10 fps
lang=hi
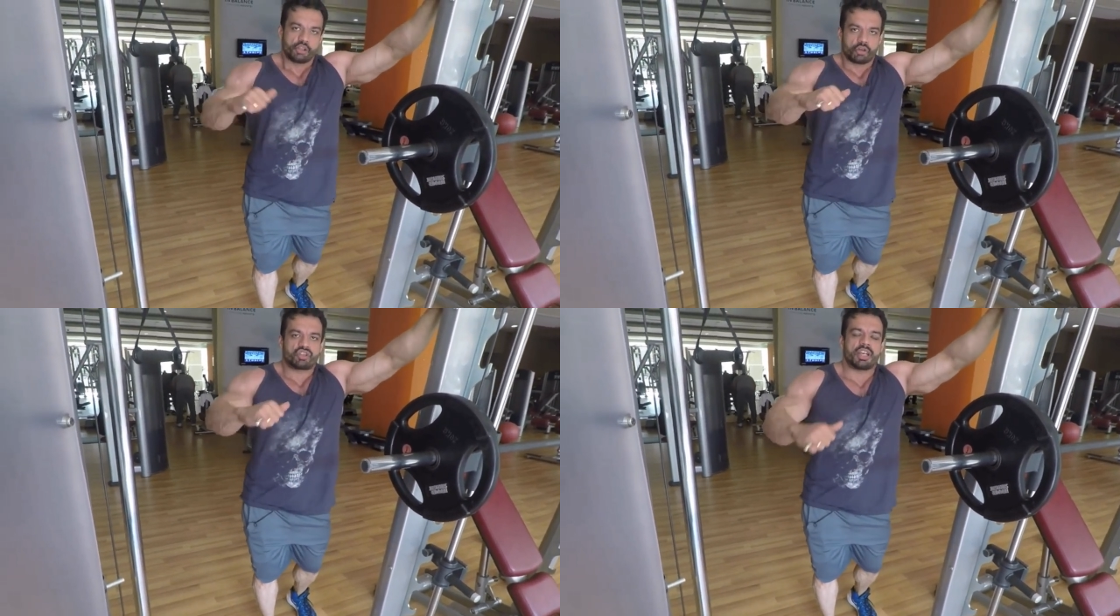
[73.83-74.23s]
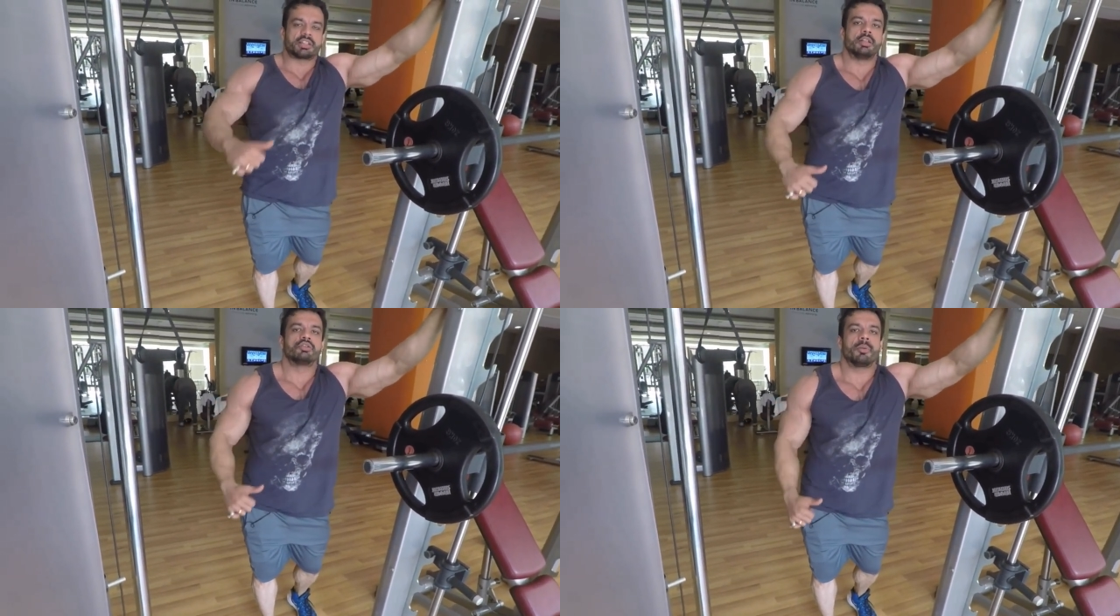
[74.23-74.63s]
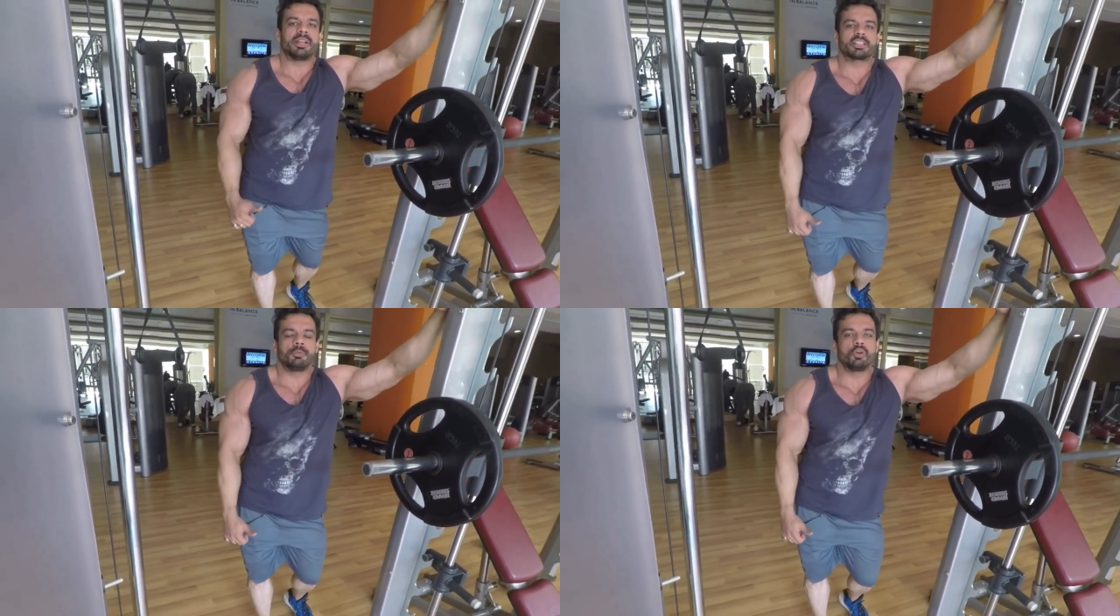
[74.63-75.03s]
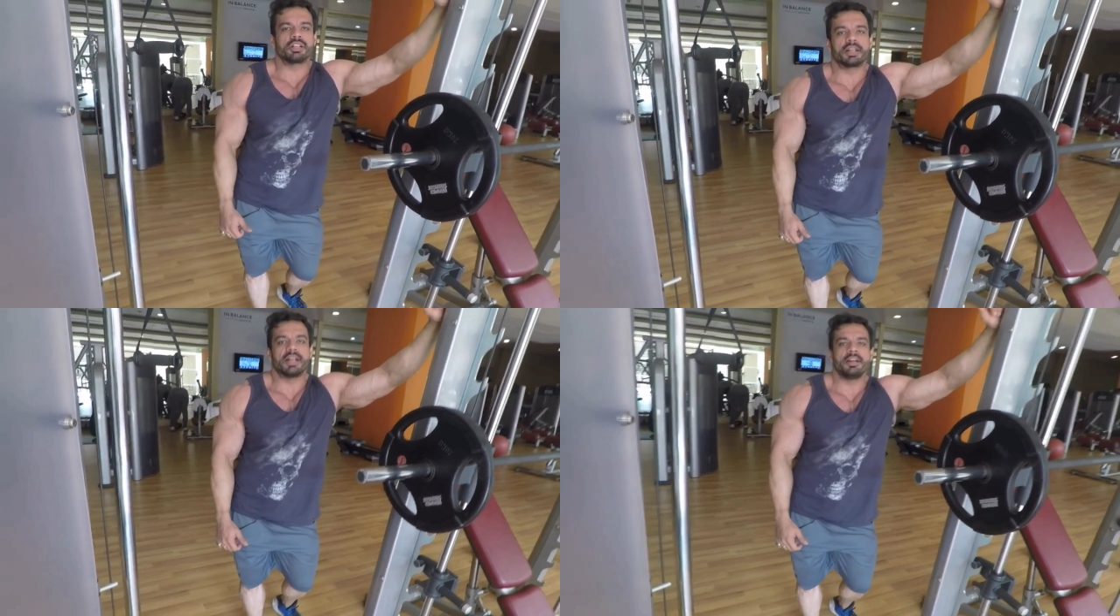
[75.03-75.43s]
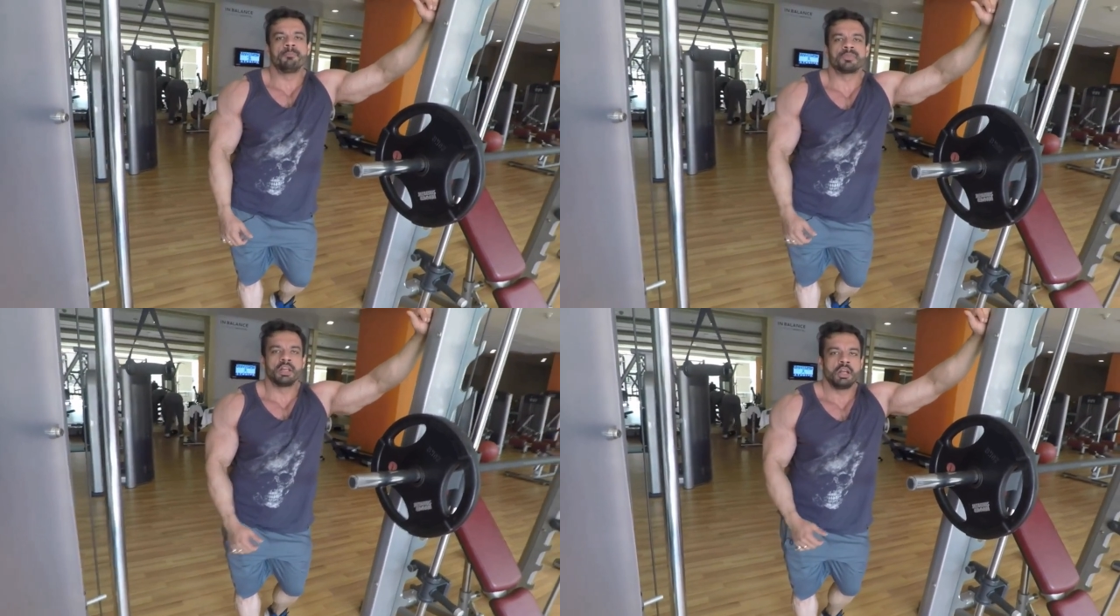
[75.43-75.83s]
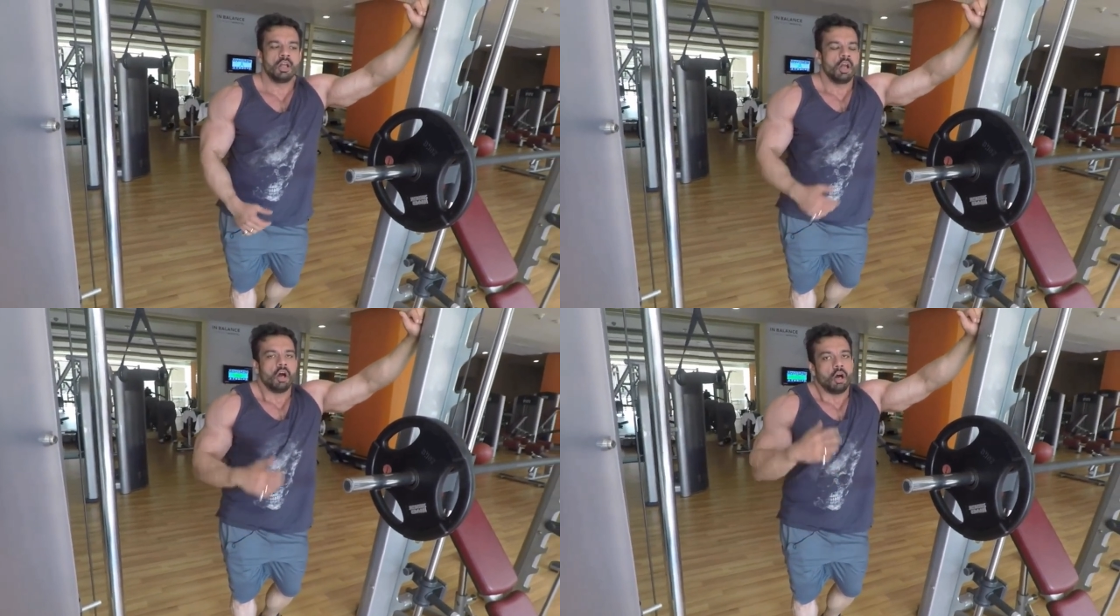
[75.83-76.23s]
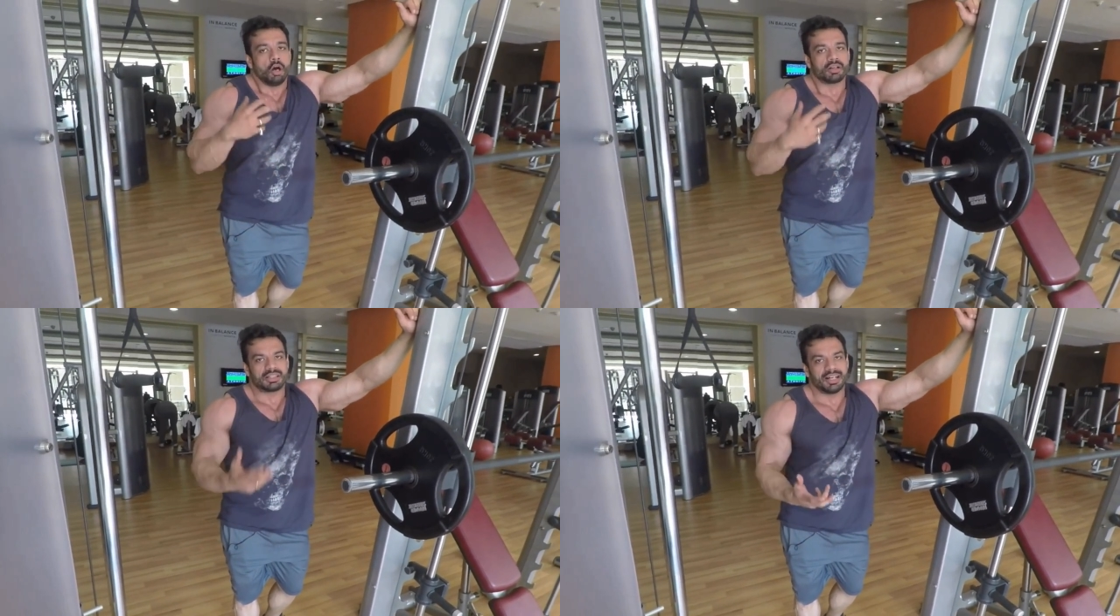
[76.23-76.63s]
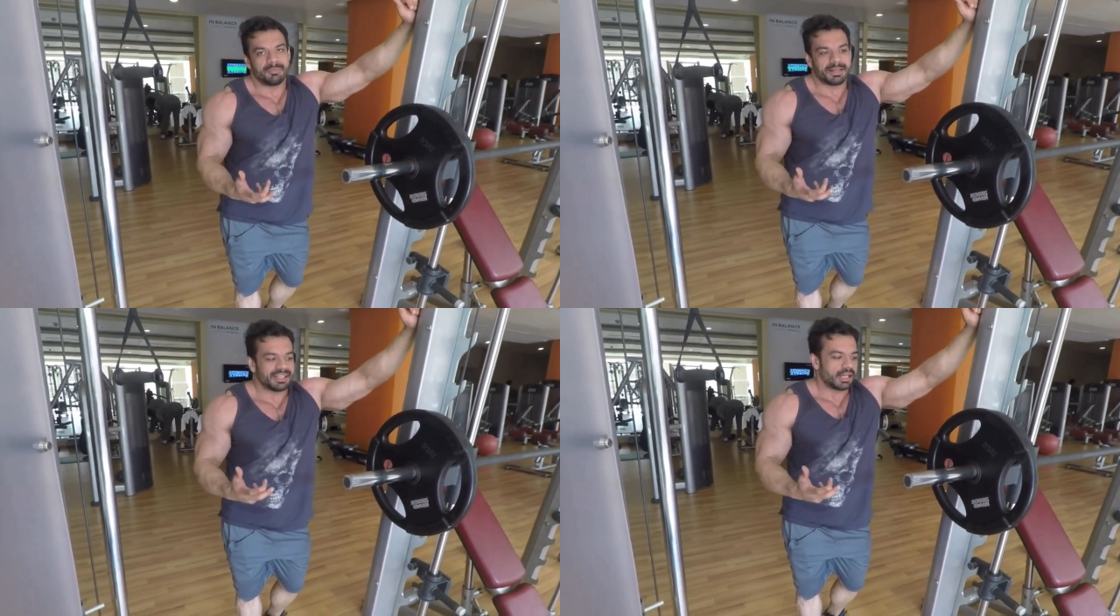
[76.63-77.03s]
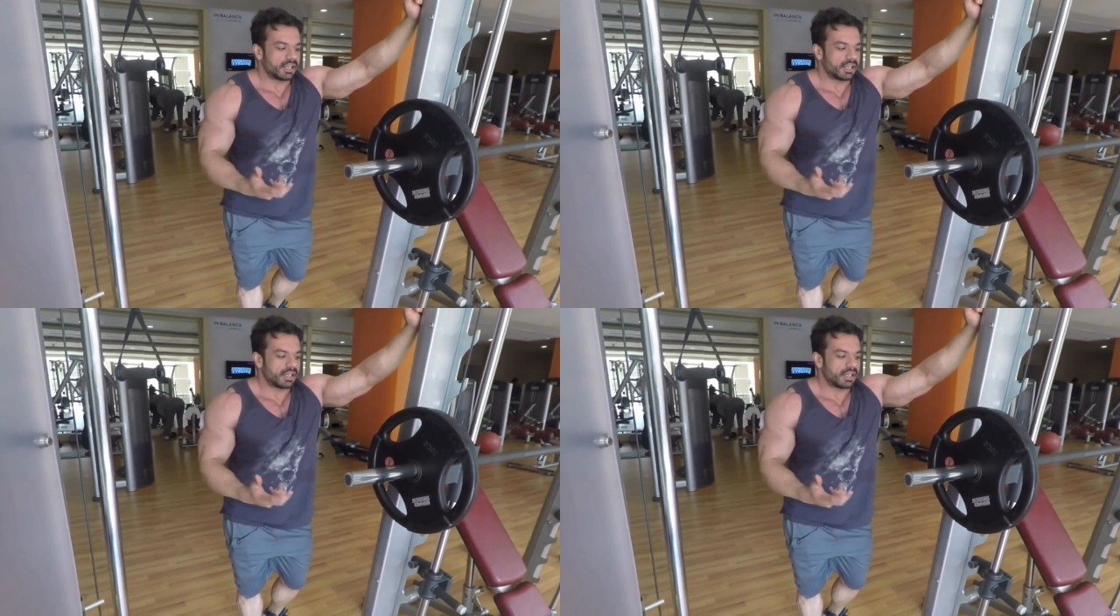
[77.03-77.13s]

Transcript: कंप्लीट भी कर चुके हैं एंड बाय ऑल मींस ही